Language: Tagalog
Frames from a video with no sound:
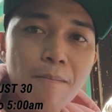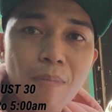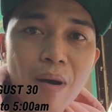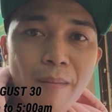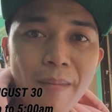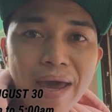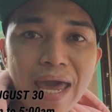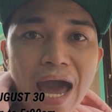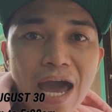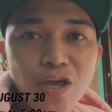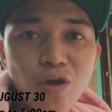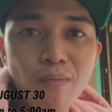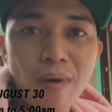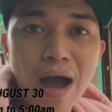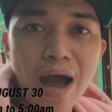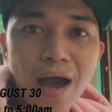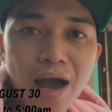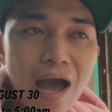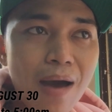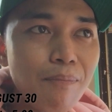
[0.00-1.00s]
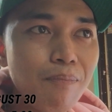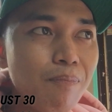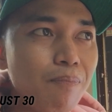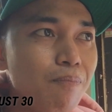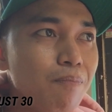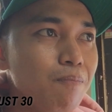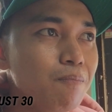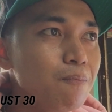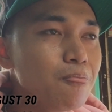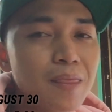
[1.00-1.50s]
Mamaya yung mga cup,
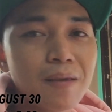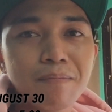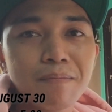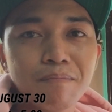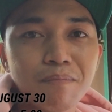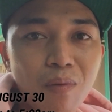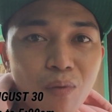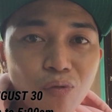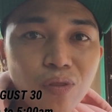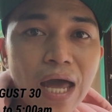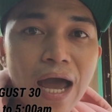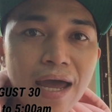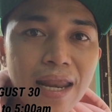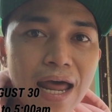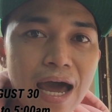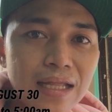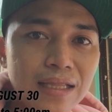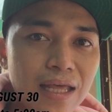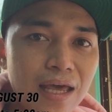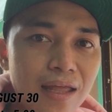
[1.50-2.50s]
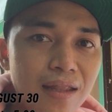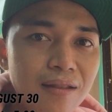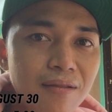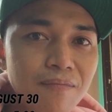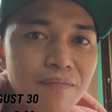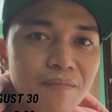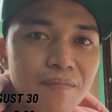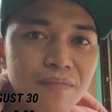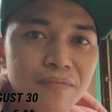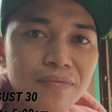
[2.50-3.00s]
pupuntahan natin
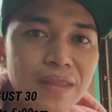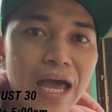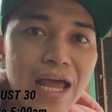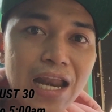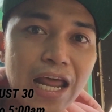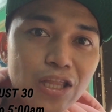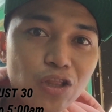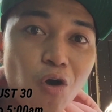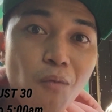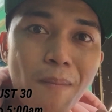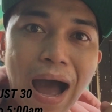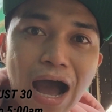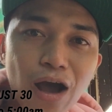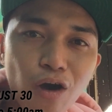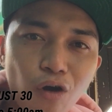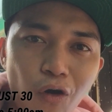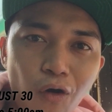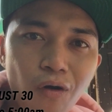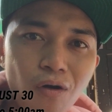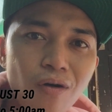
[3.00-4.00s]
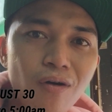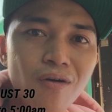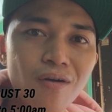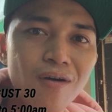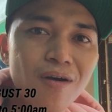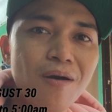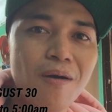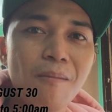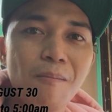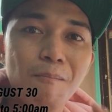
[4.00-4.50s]
dahil ito bago.
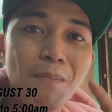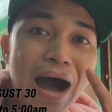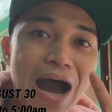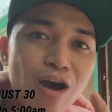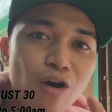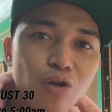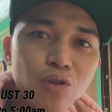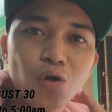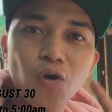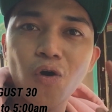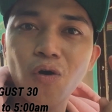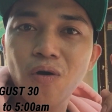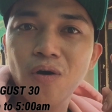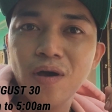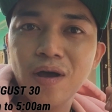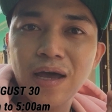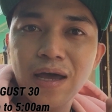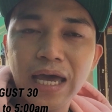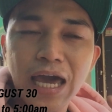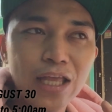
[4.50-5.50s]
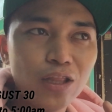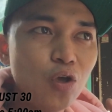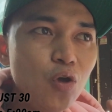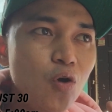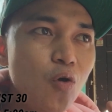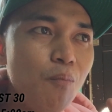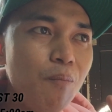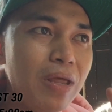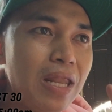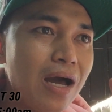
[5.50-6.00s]
Bago to. Ito
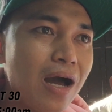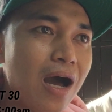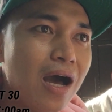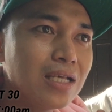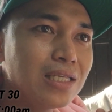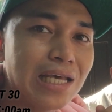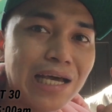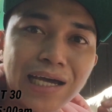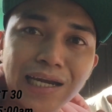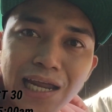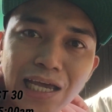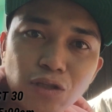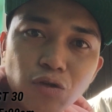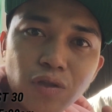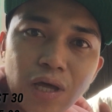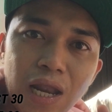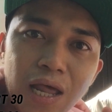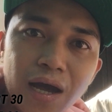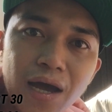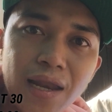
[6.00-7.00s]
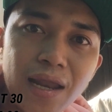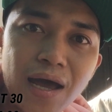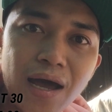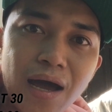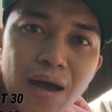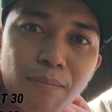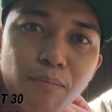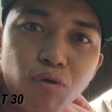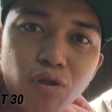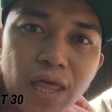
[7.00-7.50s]
yung pinaka-sekreto talaga
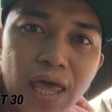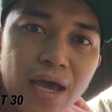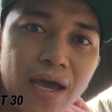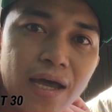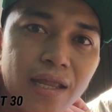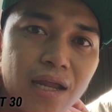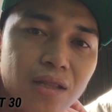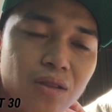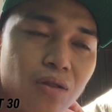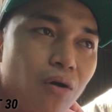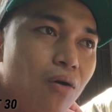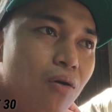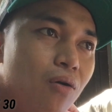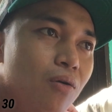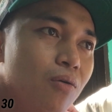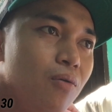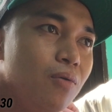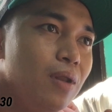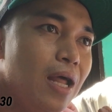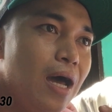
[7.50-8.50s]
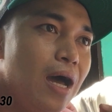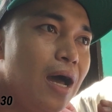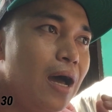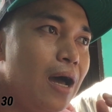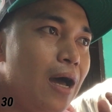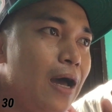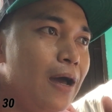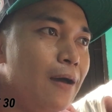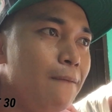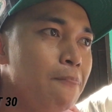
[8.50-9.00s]
ng bodega na to na
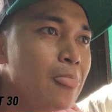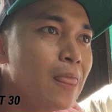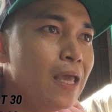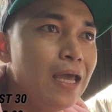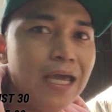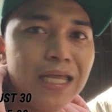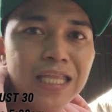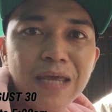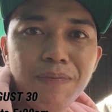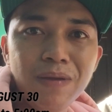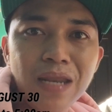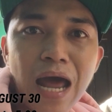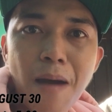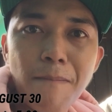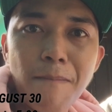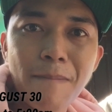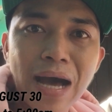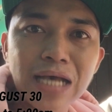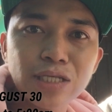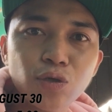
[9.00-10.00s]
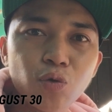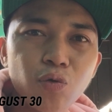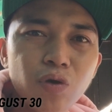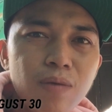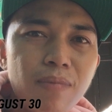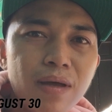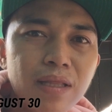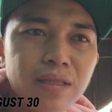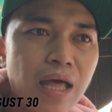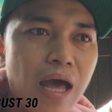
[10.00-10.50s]
hindi pinapasok
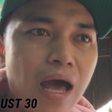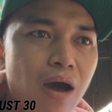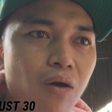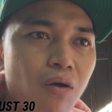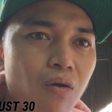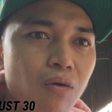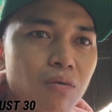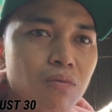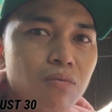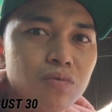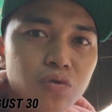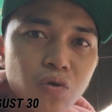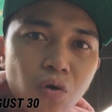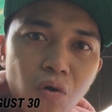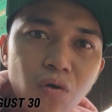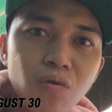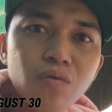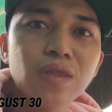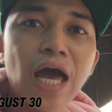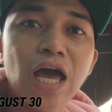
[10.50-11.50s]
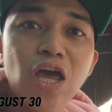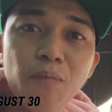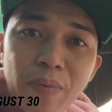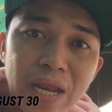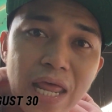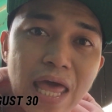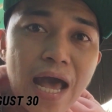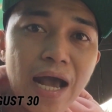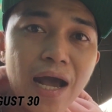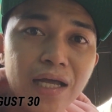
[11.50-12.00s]
ng ibang tao. So, tayo
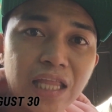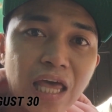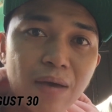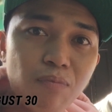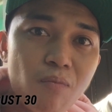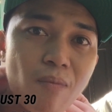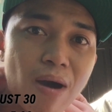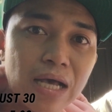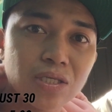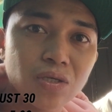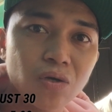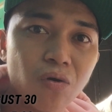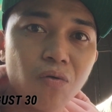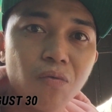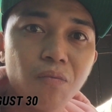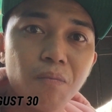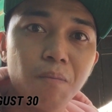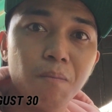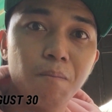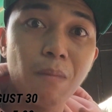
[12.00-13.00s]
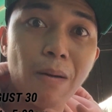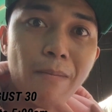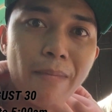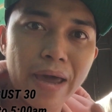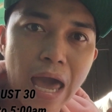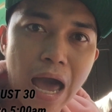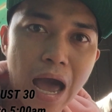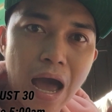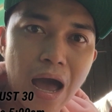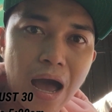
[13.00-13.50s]
pinayagan tayo pumasok
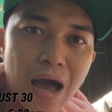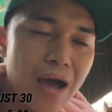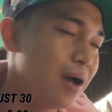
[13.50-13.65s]
mamaya.